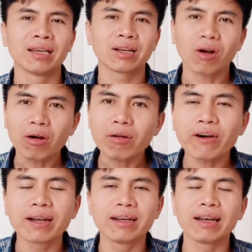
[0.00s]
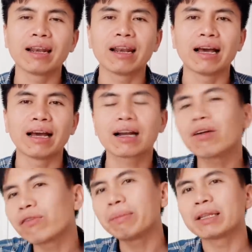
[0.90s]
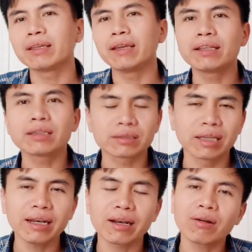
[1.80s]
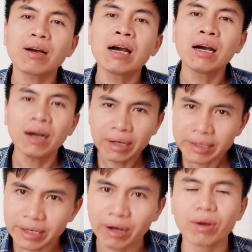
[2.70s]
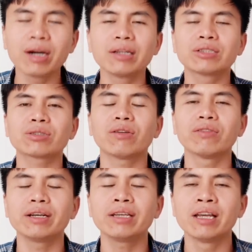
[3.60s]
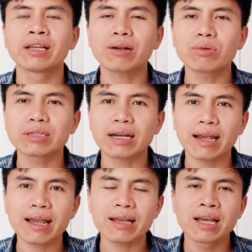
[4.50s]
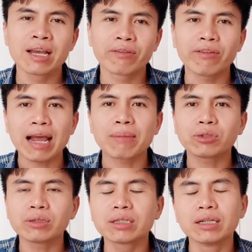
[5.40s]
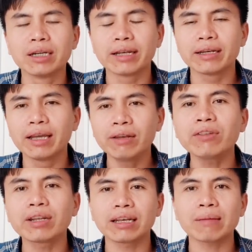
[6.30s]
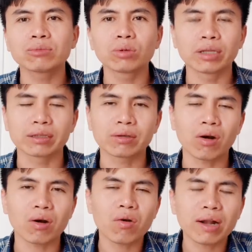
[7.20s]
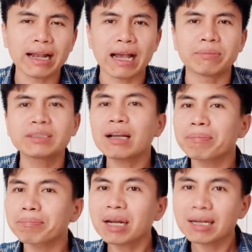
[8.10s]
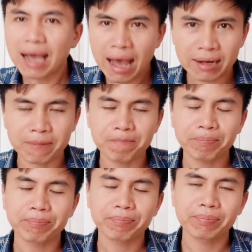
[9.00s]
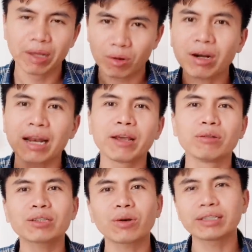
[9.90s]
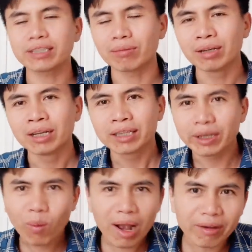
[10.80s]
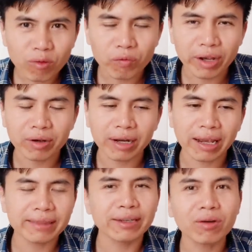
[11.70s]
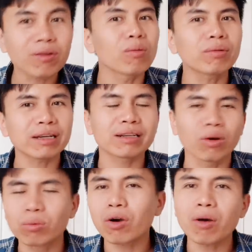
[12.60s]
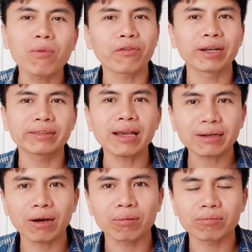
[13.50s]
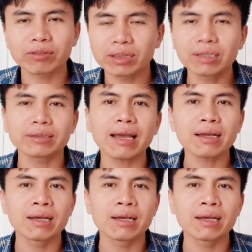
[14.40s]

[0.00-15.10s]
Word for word: có phần là không phải biệt thị nhưng thực tế là nó hơi nhiều hơn so với các quốc gia khác và làm cho những người đến Việt Nam du lịch họ có cảm giác bất an điều đó là điều rất quan trọng thì qua cái vụ việc này thì nó cũng cũng có một phần tác động tương tác